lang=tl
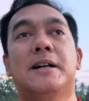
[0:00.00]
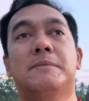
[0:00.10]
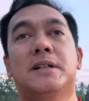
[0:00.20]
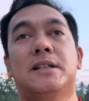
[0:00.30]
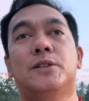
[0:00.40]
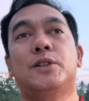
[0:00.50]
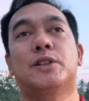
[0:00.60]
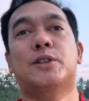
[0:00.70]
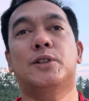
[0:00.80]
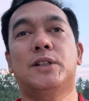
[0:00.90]
ang mga lolo
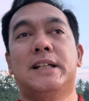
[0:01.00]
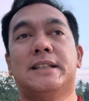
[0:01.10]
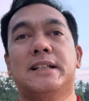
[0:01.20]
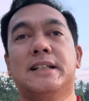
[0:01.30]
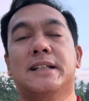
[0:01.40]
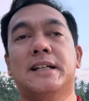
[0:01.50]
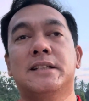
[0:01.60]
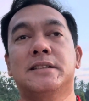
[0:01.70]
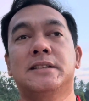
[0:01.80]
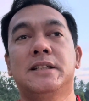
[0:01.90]
at lola
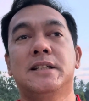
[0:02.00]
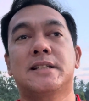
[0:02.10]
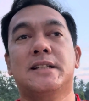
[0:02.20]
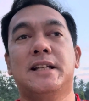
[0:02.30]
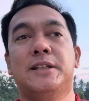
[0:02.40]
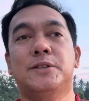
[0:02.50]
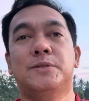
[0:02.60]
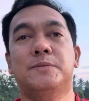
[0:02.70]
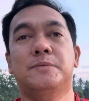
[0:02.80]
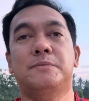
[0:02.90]
talagang sila
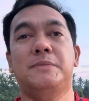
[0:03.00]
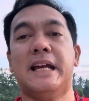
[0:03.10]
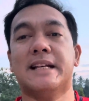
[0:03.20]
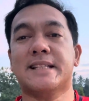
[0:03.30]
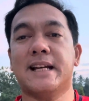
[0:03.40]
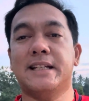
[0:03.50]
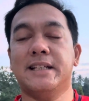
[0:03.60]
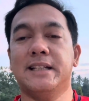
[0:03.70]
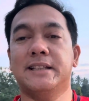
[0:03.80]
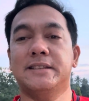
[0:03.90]
yung bihasaan
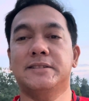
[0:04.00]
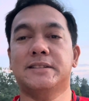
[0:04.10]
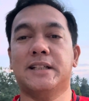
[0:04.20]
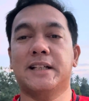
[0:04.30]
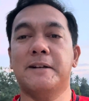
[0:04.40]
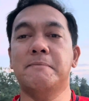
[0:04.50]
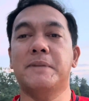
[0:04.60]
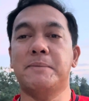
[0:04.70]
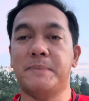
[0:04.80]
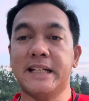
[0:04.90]
na eh, no? talagang
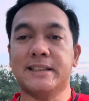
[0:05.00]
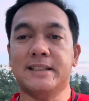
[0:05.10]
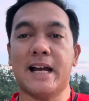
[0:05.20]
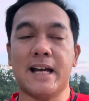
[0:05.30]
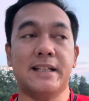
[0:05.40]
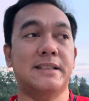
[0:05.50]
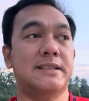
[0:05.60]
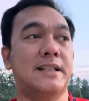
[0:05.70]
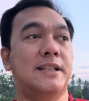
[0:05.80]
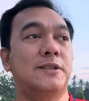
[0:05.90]
may pinagdaanan.
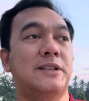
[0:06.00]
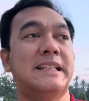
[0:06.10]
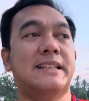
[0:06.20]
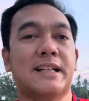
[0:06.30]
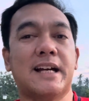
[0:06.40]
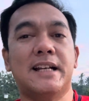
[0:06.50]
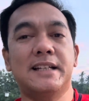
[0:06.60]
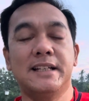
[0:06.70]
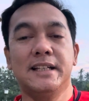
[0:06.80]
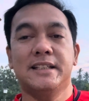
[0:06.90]
Sila yung literal
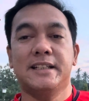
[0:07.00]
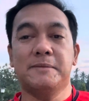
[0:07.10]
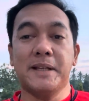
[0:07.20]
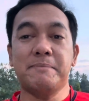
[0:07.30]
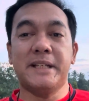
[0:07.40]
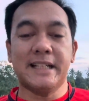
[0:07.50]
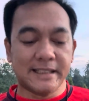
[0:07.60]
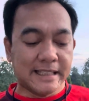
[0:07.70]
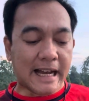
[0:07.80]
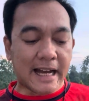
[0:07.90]
na may
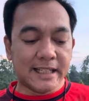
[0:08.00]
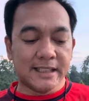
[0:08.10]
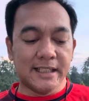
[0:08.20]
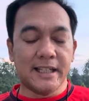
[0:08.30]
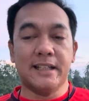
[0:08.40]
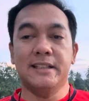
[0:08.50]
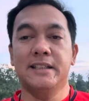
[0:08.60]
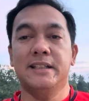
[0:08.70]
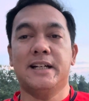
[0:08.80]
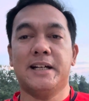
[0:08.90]
pinagdaanan na
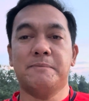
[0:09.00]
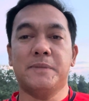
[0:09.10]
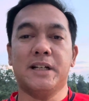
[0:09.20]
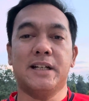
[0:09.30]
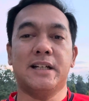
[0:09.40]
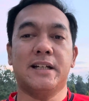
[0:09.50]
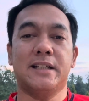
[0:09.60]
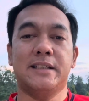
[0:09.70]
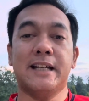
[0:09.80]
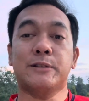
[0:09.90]
at mga
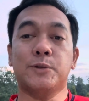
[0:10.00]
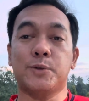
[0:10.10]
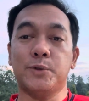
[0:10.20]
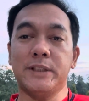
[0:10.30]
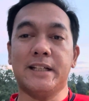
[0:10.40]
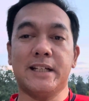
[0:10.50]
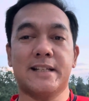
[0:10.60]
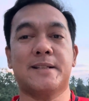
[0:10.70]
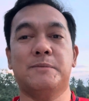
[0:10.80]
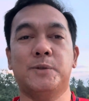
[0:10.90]
natutunan na
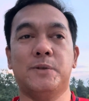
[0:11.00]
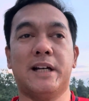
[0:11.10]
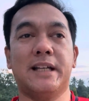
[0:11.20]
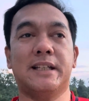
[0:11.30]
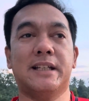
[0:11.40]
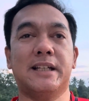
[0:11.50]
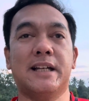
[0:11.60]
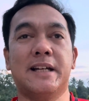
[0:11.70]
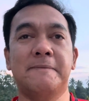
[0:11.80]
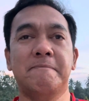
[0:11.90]
sa buhay.
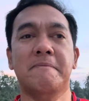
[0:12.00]
Kaya